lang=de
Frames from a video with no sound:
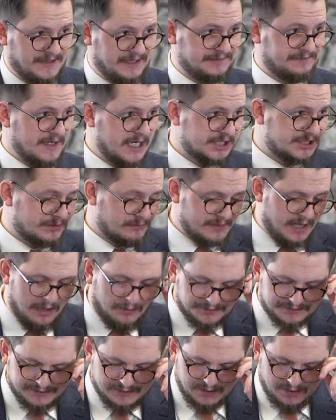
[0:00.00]
das war schon
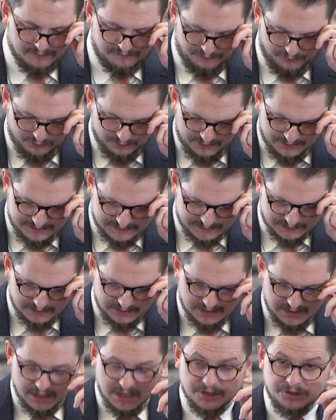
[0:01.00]
außergewöhnlich,
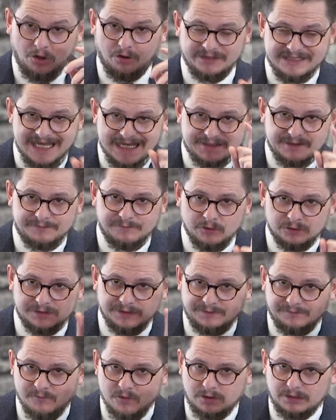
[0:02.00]
doch jetzt wird
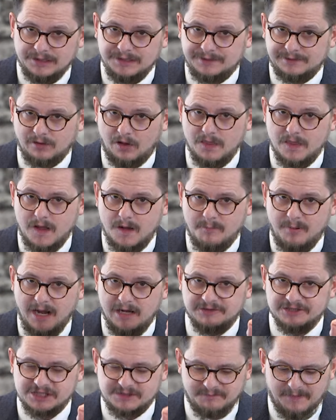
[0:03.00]
es wirklich
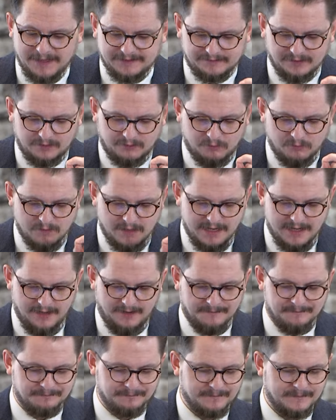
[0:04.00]
sonderbar und
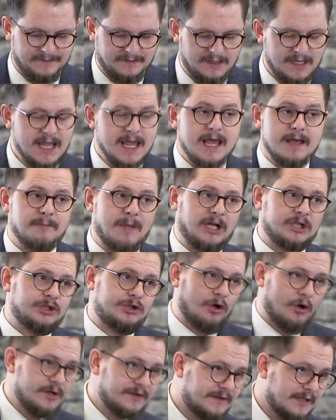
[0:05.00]
spektakulär. Man
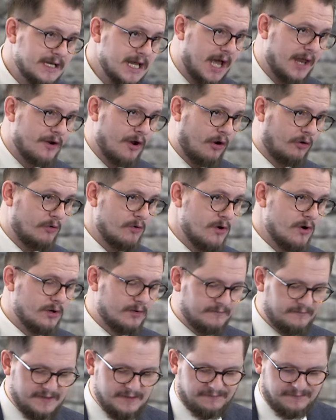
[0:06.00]
könnte ja noch
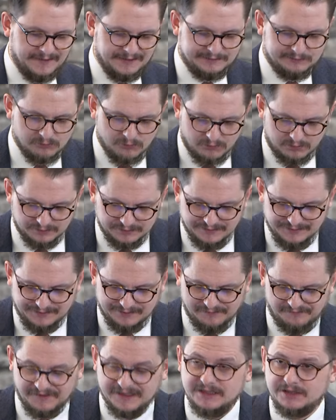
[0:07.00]
irgendwie versuchen,
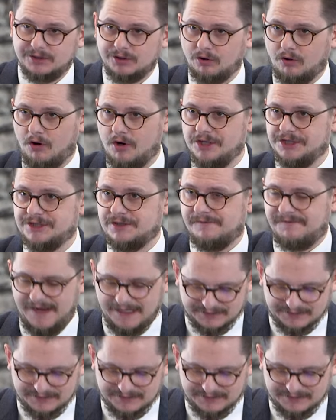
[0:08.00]
diese Windgeräusche